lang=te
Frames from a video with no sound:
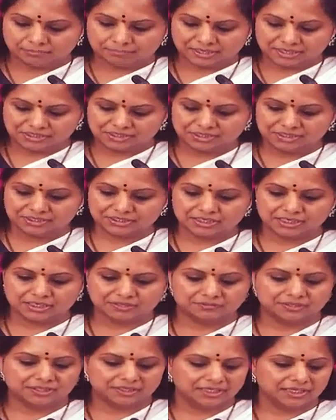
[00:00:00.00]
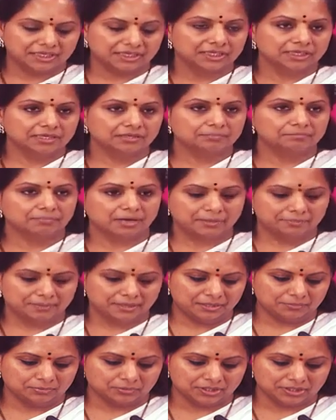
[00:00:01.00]
ప్రశ్నించినటువంటి
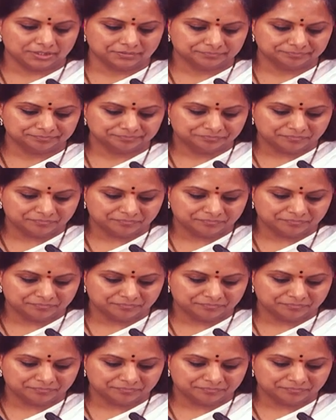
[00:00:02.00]
పాపన పోలేదు